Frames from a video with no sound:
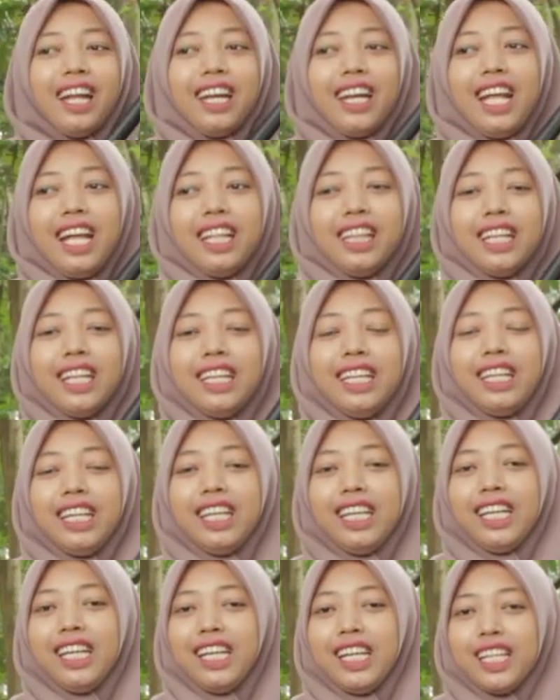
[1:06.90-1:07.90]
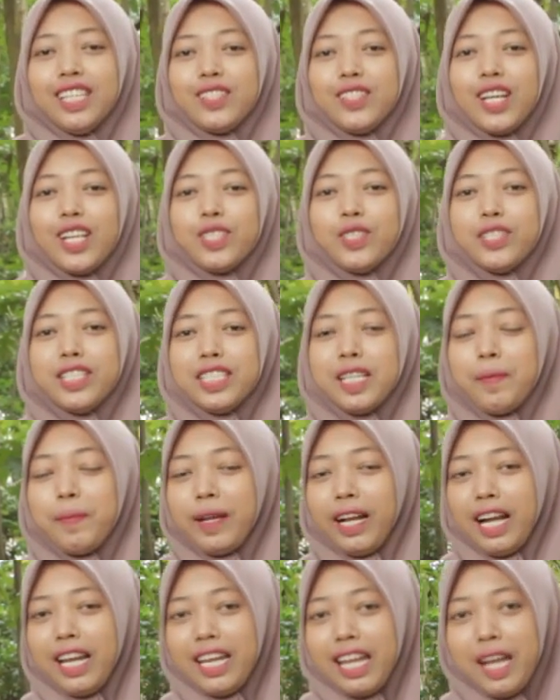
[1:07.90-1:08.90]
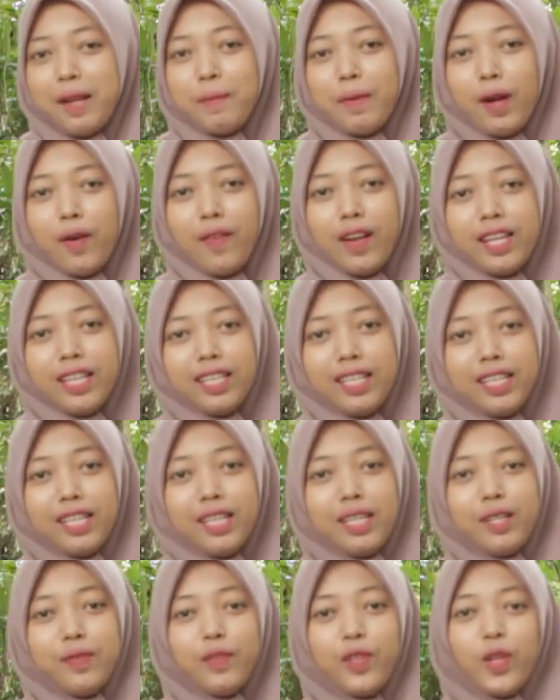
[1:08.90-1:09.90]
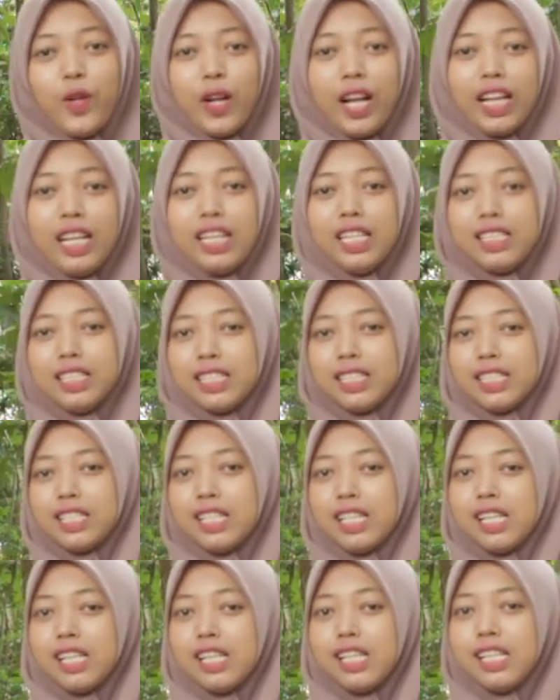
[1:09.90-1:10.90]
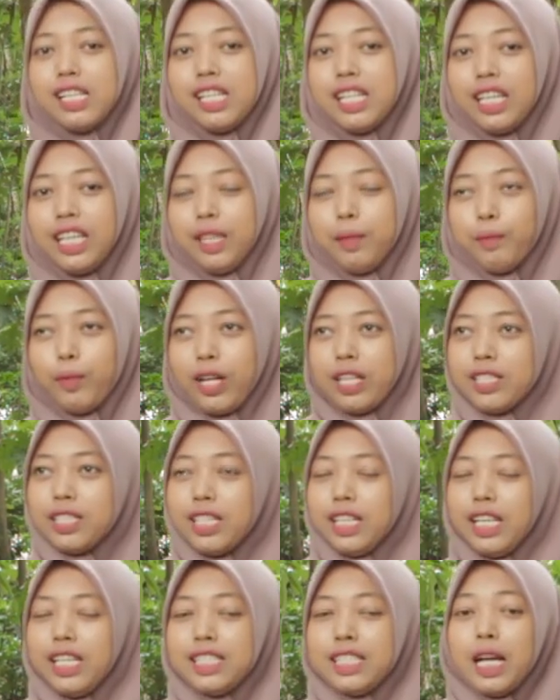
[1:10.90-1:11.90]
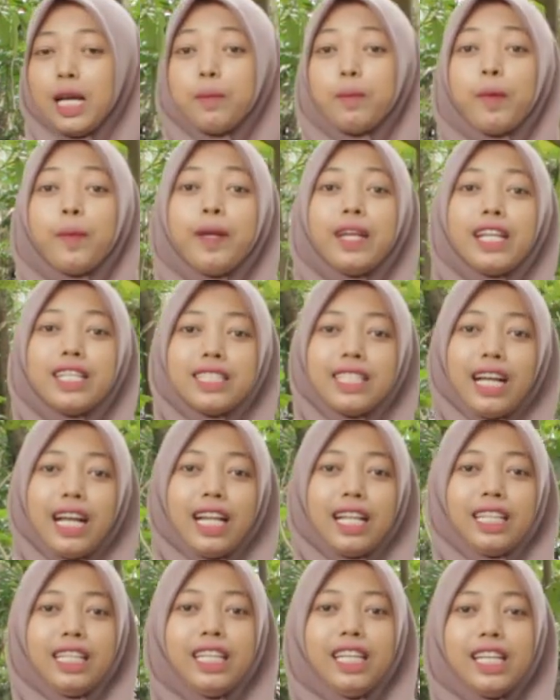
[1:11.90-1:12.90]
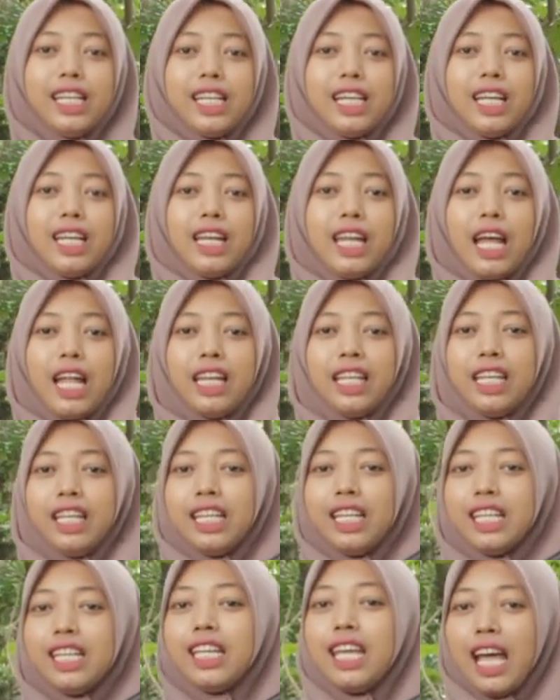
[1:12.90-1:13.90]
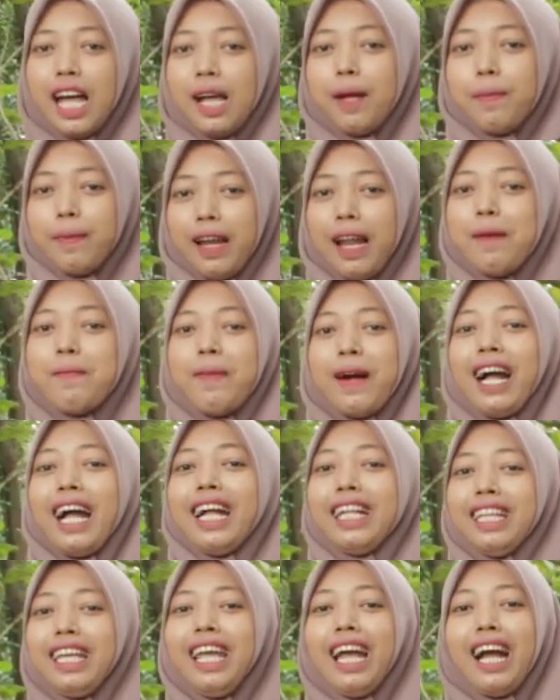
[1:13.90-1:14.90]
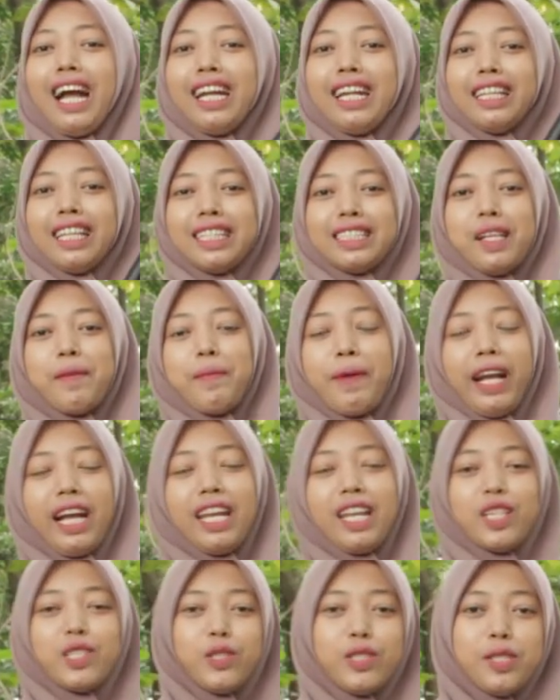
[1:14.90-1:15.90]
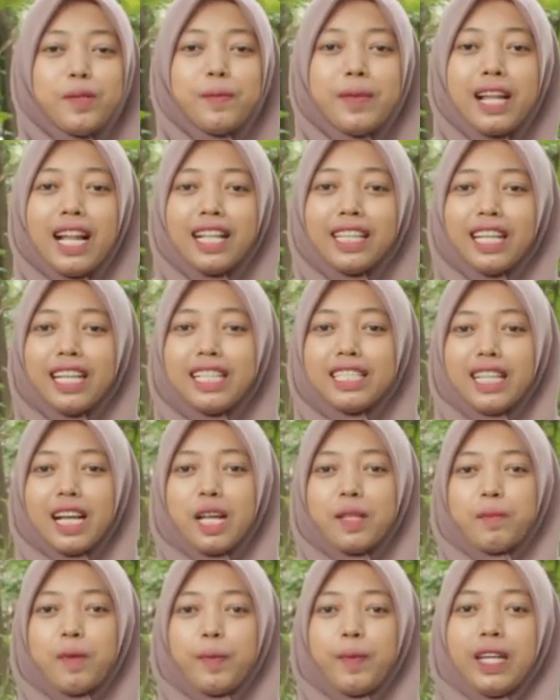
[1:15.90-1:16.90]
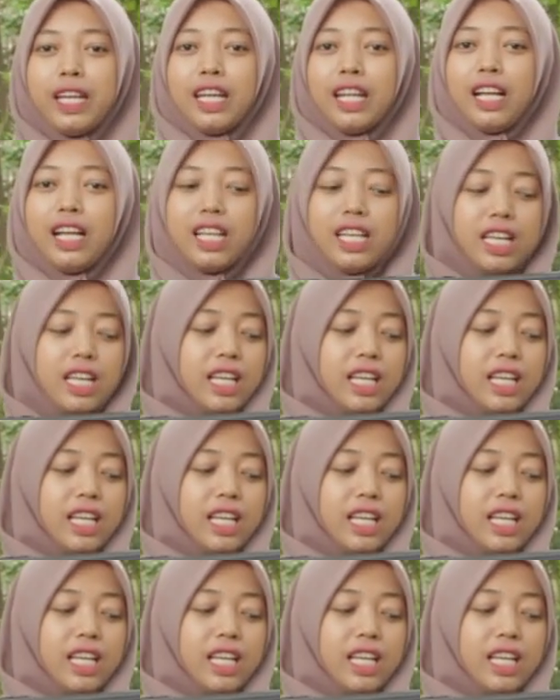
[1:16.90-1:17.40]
Nah, tadi sudah Suci sampaikan ya bahwa di video kali ini sedikit, bukan sedikit, sangat berbeda sekali. Dan ini dia penampakannya yang akan kita sampaikan yang Suci bilang tadi sangat berbeda.